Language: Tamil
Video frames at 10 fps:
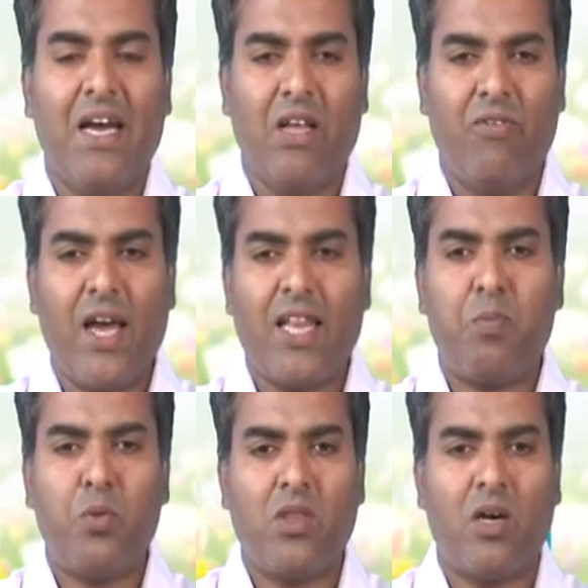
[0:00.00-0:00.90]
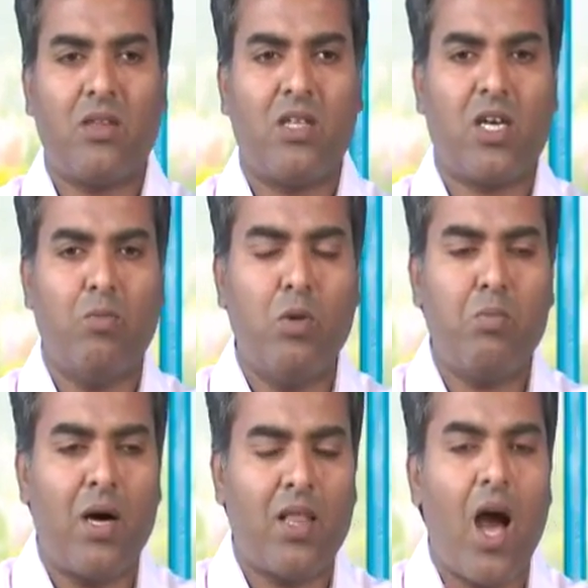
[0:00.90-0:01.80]
இந்த வேத புத்தகத்துக்கு
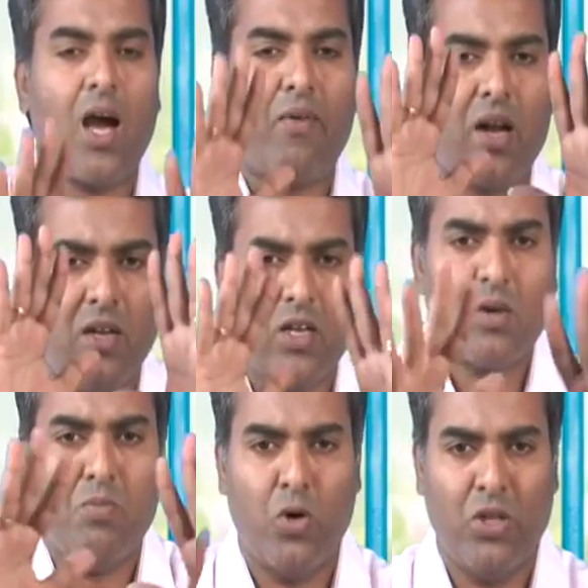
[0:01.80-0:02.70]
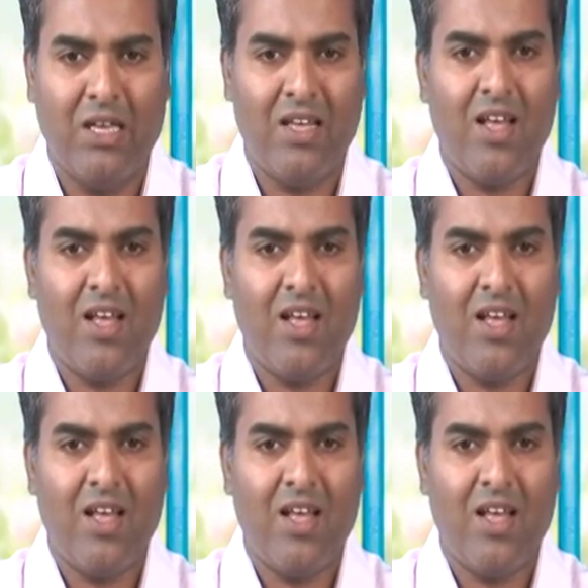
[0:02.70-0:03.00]
முன்பதாக அவர்கள் போது